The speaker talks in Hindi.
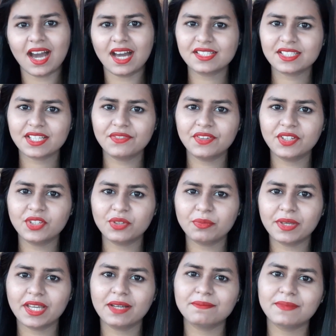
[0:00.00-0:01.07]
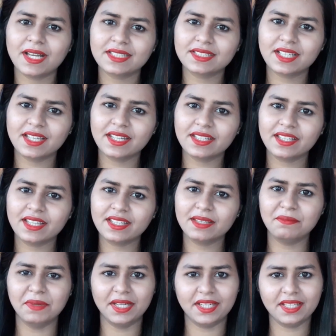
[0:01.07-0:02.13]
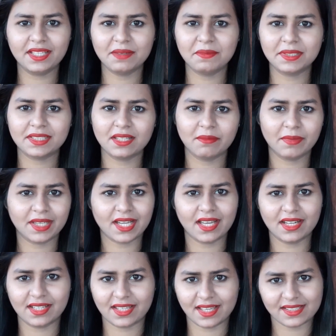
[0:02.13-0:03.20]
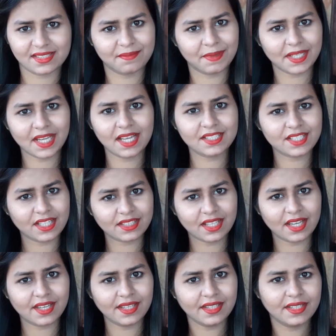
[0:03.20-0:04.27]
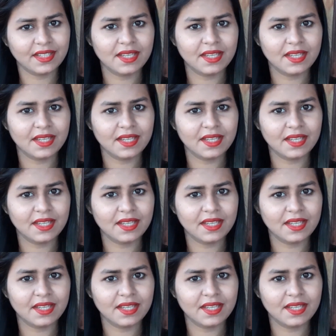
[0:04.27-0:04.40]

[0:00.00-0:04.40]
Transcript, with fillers: आज के वीडियो में हम बात करेंगे कि मिट्टी के बर्तन में खाना कैसे पकाया जाता है